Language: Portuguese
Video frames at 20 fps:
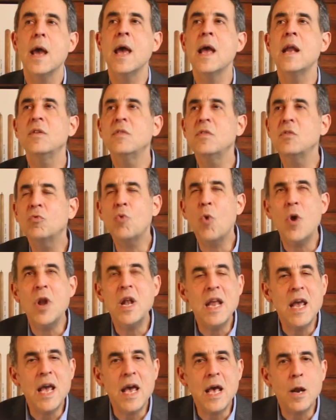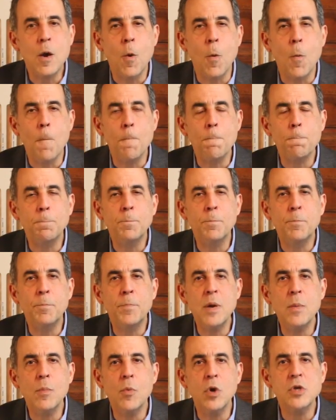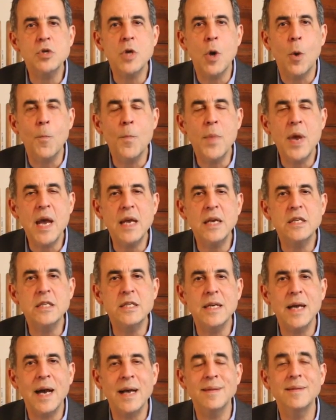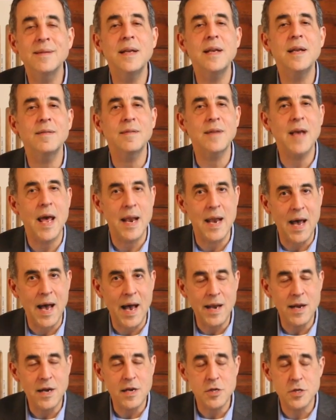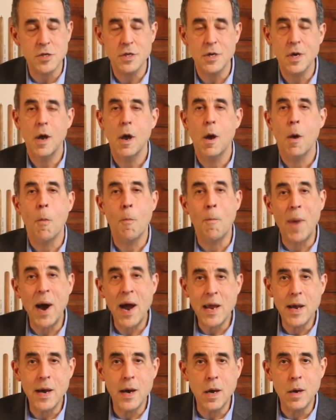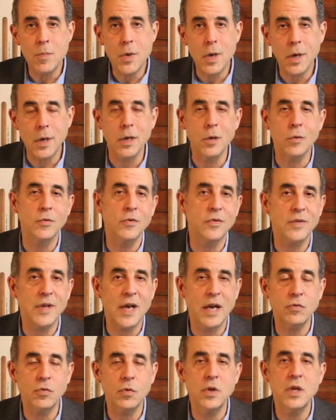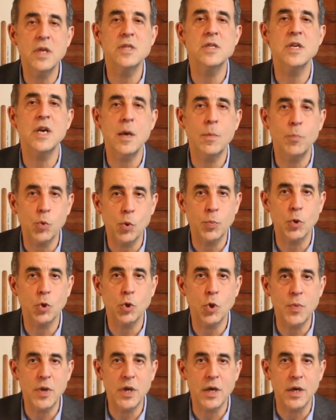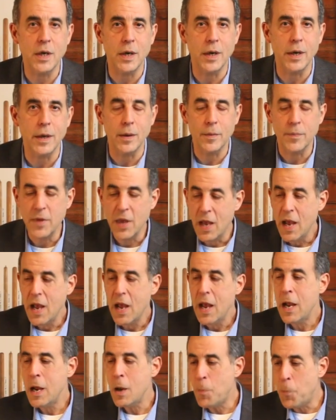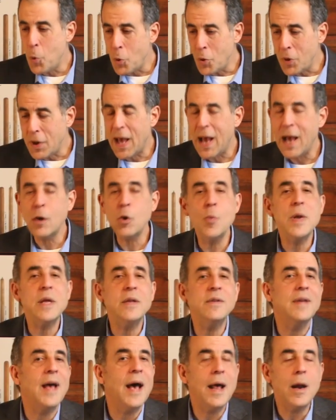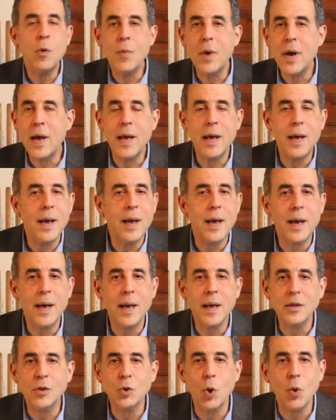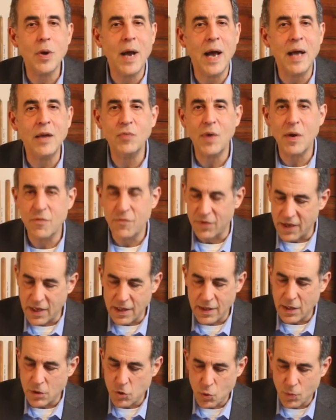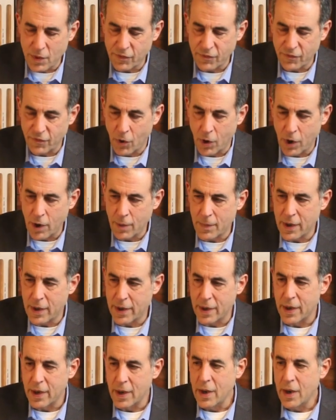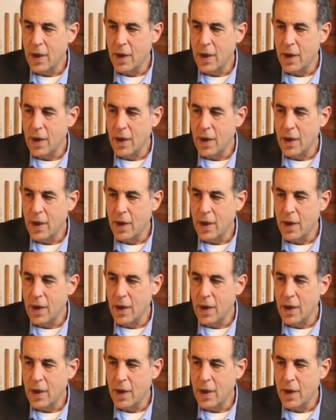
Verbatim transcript: Eles escolheram primordialmente as Ilhas Canárias, Miami, aqui nos Estados Unidos, e a República Dominicana. E por lá começaram a, a, a tocar sua vida de uma forma